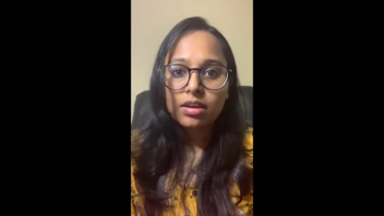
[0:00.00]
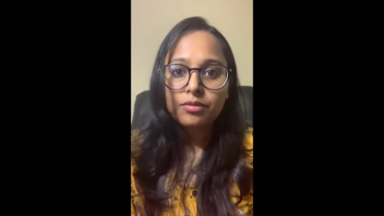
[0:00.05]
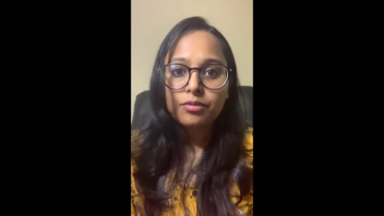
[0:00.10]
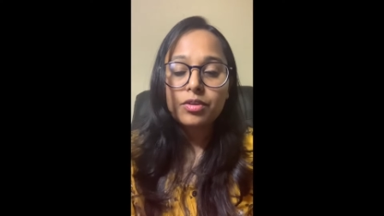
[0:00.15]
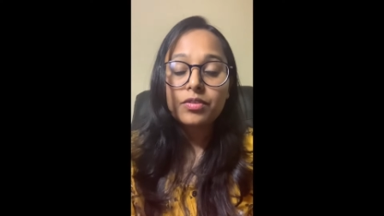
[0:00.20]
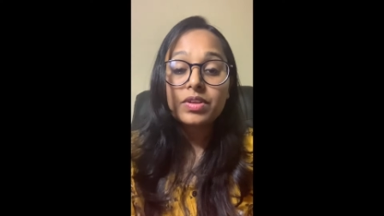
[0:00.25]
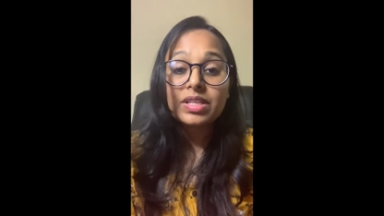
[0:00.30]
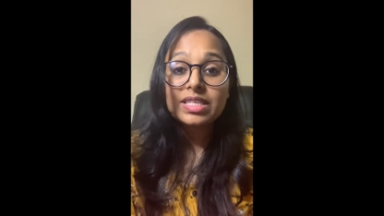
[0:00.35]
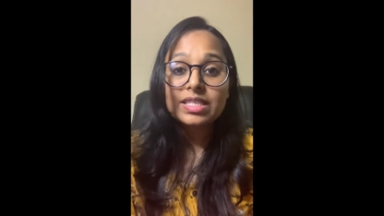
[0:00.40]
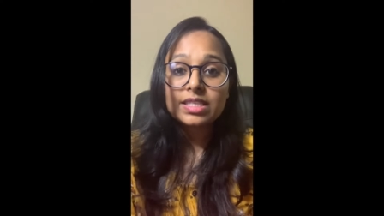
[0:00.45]

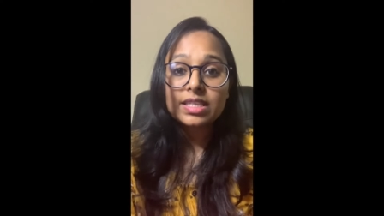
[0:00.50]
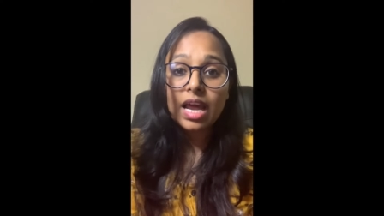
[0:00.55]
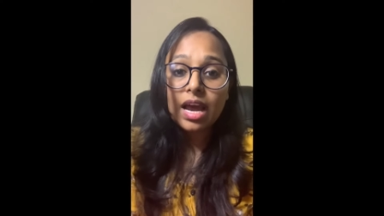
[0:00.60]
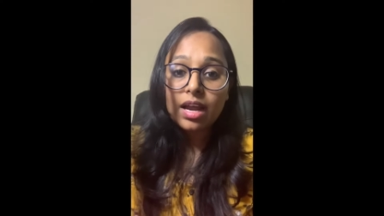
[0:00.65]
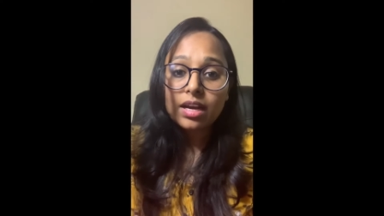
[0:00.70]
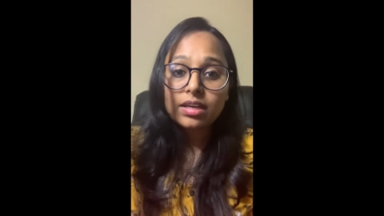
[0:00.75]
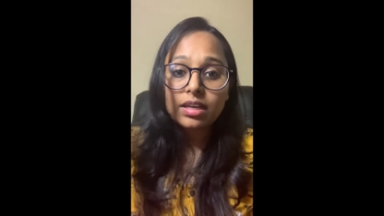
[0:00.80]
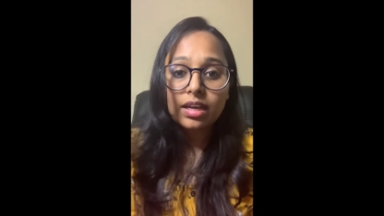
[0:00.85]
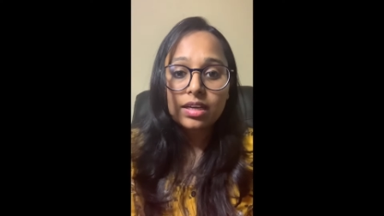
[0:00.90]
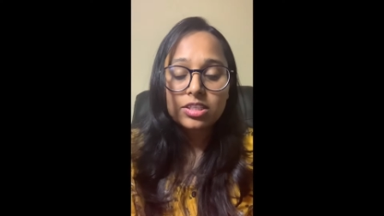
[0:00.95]
वी विल
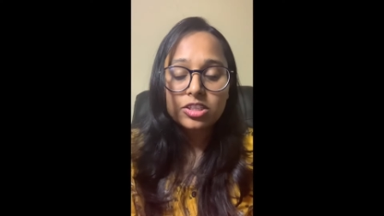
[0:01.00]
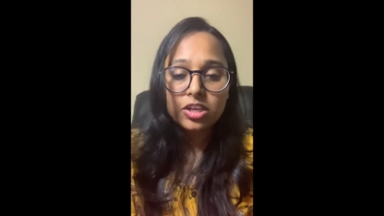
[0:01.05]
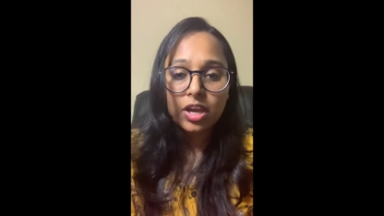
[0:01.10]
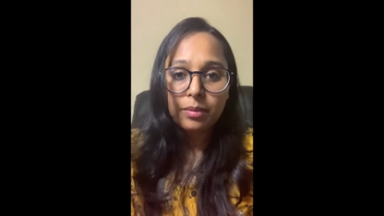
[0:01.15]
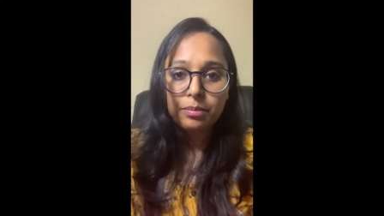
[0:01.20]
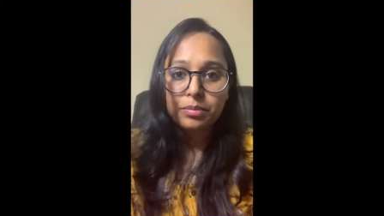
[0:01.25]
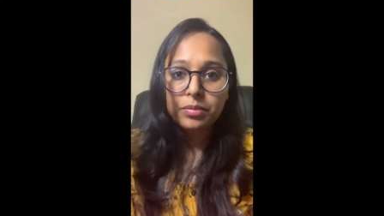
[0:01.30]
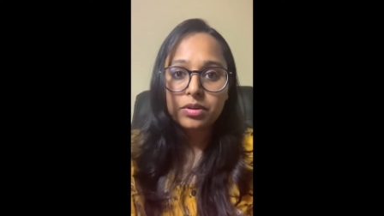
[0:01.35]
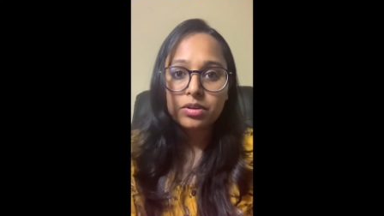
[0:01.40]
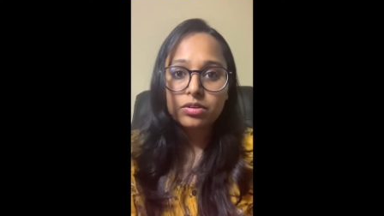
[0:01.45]
स्टार्ट आर
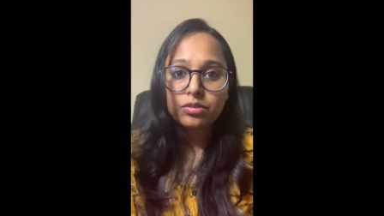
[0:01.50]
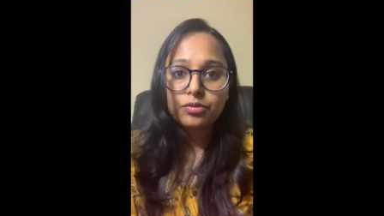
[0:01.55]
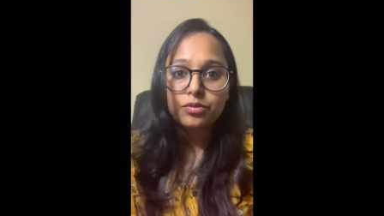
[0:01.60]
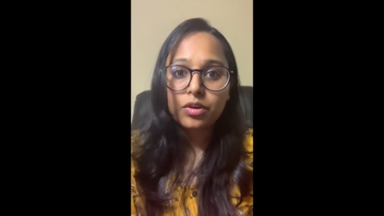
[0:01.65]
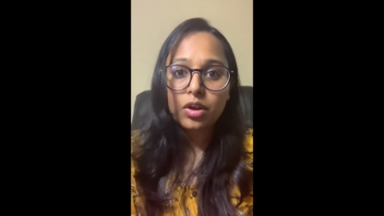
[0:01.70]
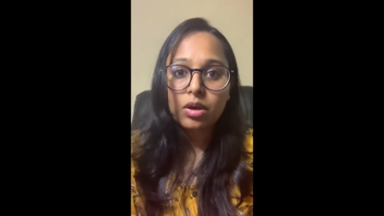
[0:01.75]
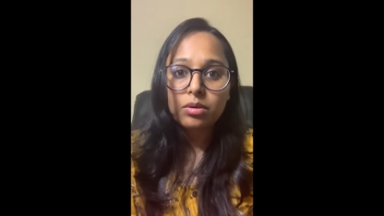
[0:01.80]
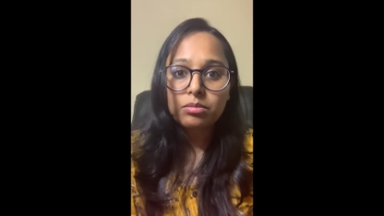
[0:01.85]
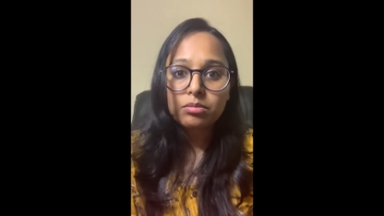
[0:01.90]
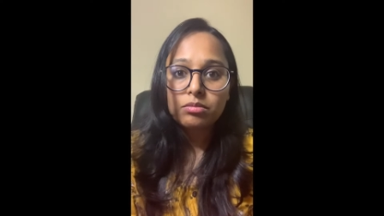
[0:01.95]
चैप्टर
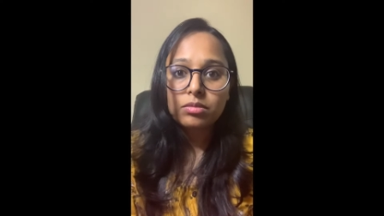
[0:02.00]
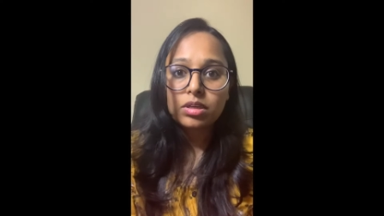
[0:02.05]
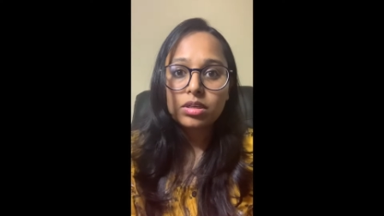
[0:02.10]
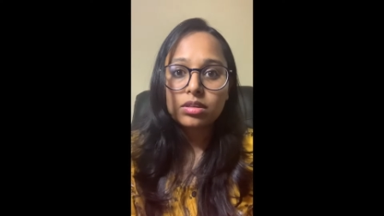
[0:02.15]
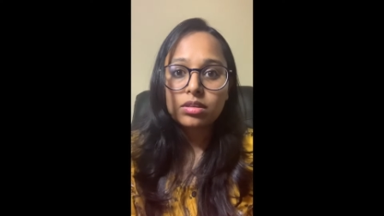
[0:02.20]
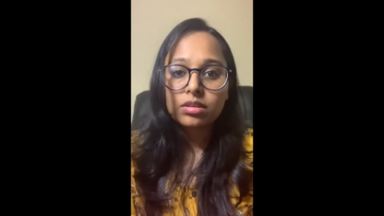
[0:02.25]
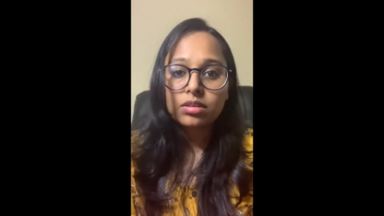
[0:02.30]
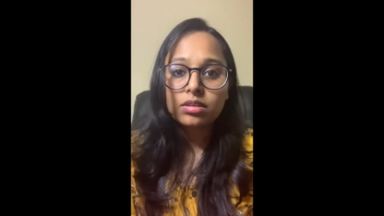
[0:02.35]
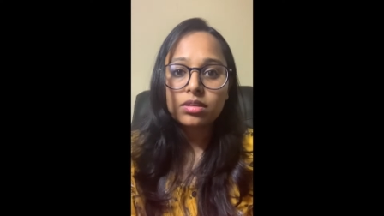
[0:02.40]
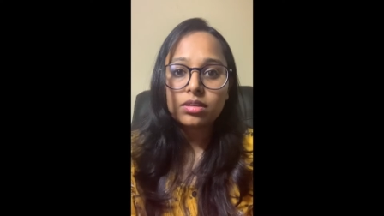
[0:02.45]
फ्रॉम
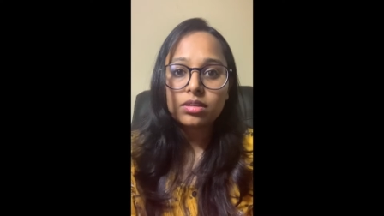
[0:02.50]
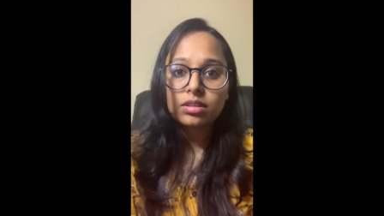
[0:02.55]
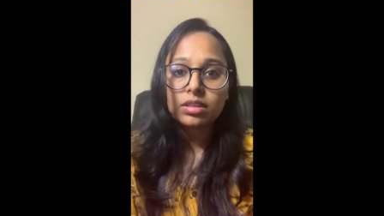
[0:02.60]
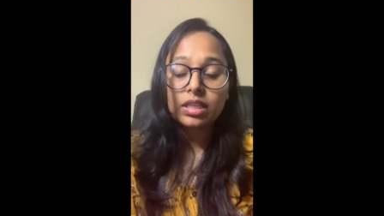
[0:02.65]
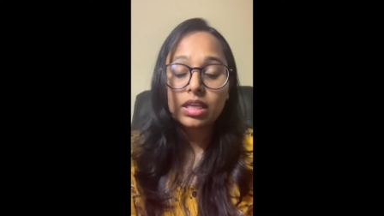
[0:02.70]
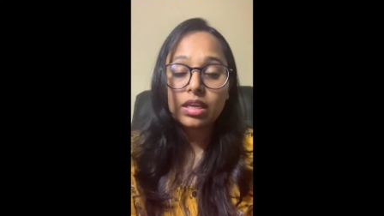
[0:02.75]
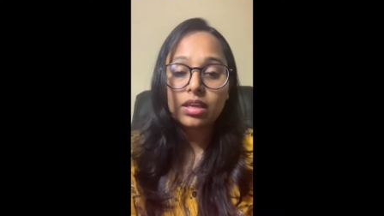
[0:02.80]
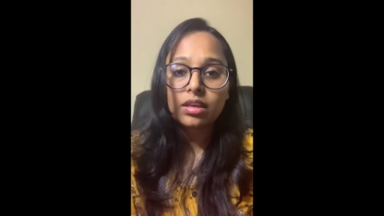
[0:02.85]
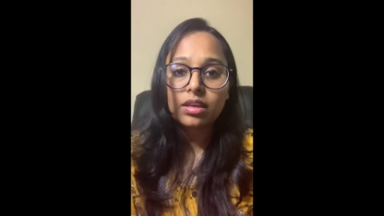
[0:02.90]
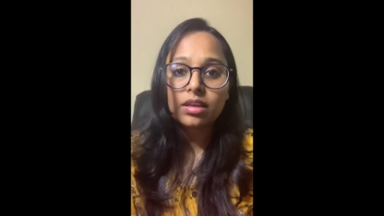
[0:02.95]

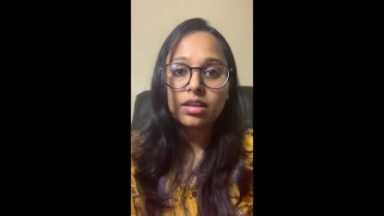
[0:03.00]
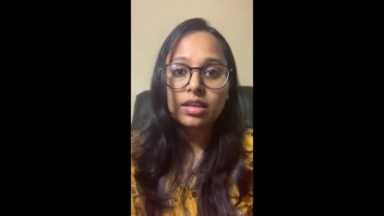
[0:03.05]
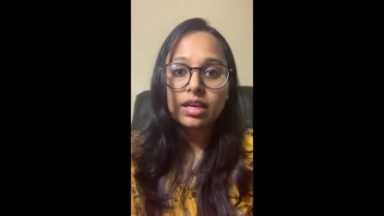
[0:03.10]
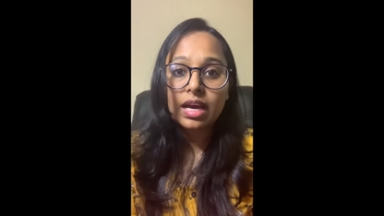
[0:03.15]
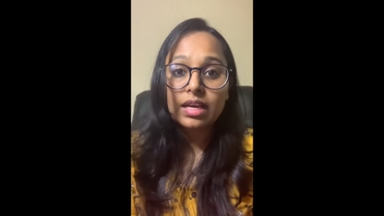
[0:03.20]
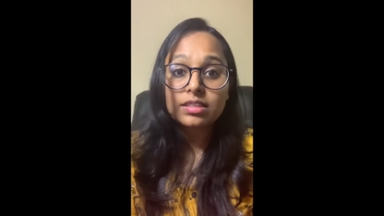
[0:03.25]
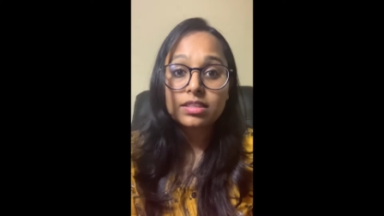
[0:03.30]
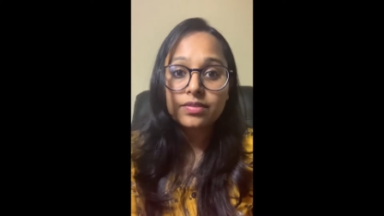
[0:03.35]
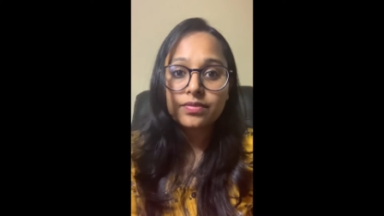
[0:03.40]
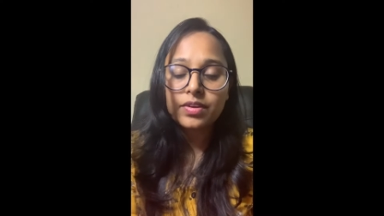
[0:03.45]
द
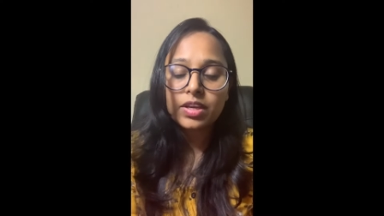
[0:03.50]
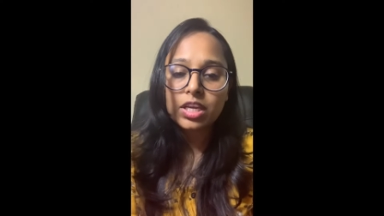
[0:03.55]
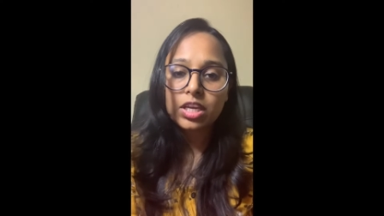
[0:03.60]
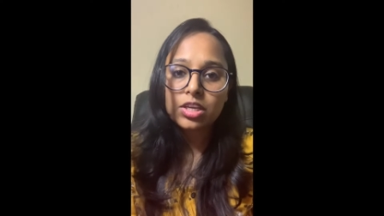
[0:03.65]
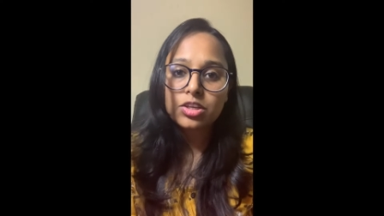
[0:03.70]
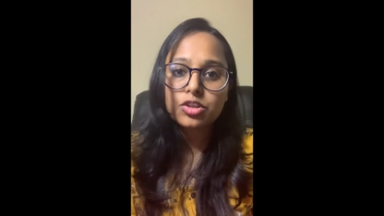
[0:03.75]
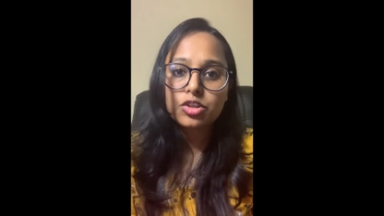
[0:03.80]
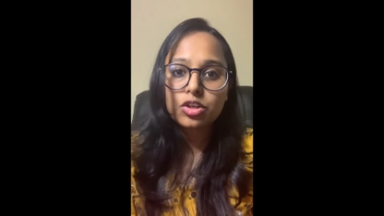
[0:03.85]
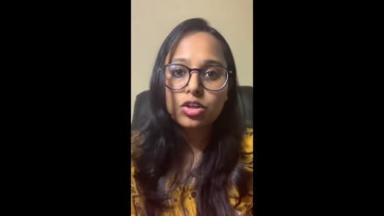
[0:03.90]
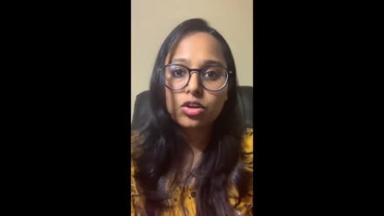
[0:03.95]

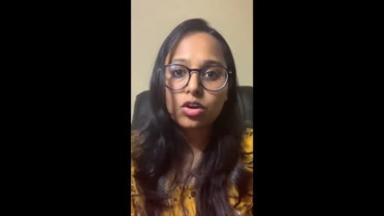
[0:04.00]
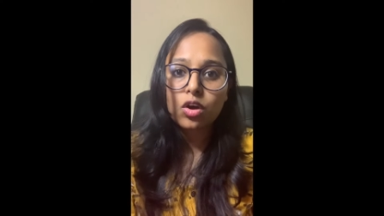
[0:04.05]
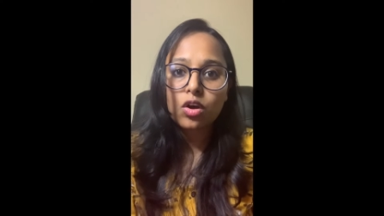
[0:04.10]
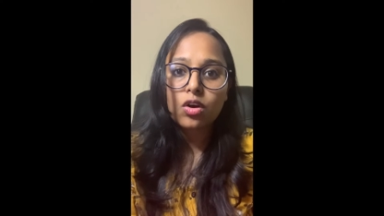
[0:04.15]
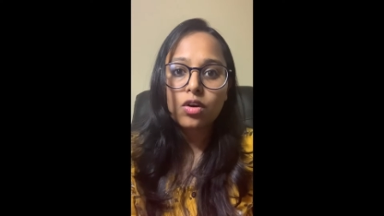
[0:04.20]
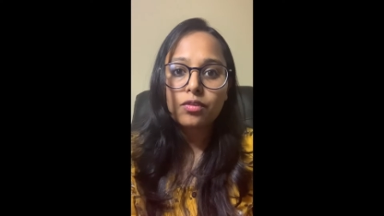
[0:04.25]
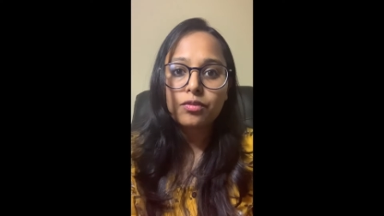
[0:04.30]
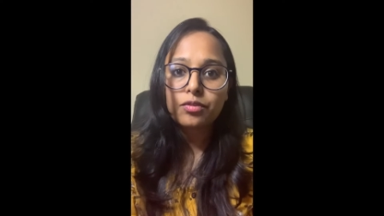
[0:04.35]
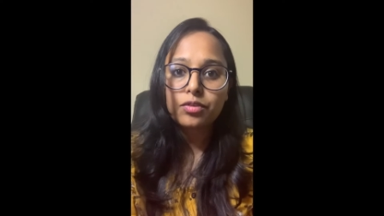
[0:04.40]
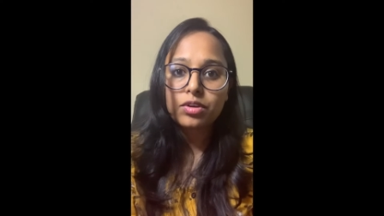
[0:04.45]
क्लासिफिकेशन
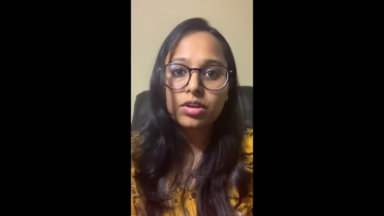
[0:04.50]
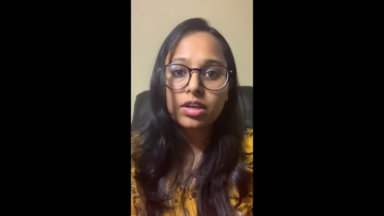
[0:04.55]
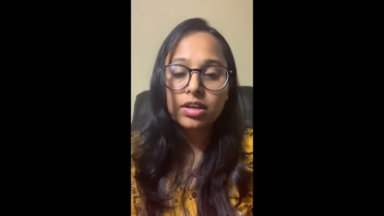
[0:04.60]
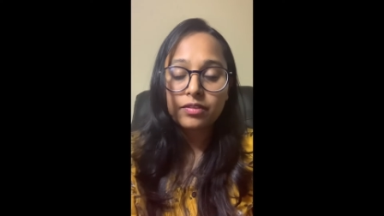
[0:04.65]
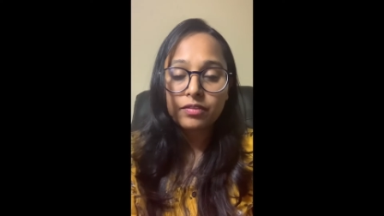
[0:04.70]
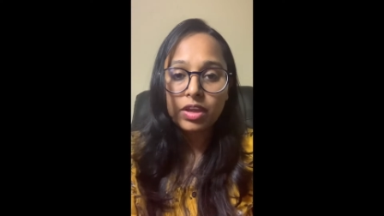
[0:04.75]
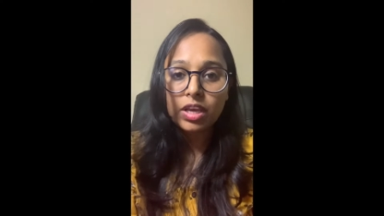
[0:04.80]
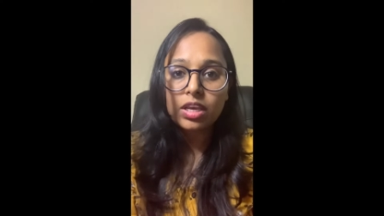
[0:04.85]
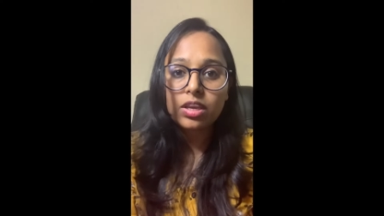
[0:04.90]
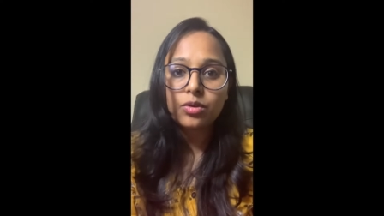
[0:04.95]
ऑफ
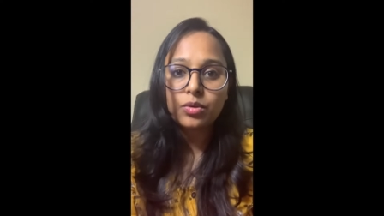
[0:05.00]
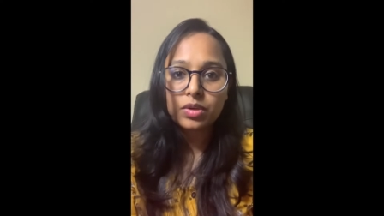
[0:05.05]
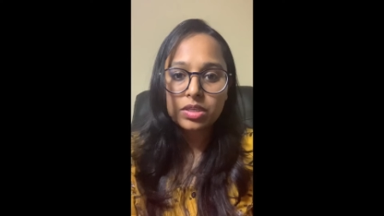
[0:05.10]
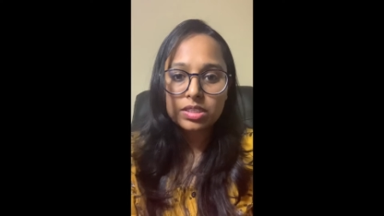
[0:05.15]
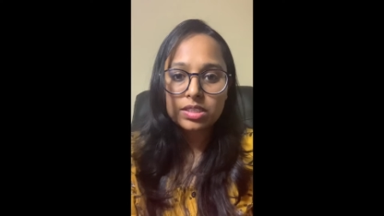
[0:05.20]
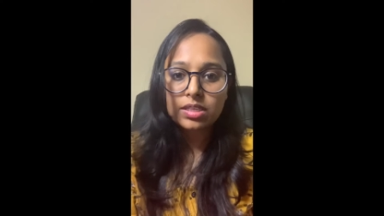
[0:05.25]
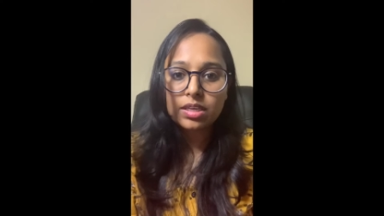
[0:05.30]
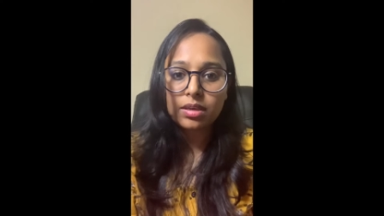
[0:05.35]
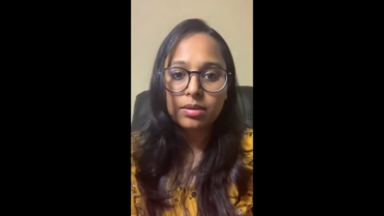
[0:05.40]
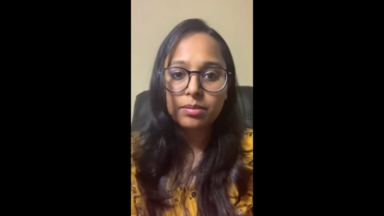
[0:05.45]
रेवेन्यू revenue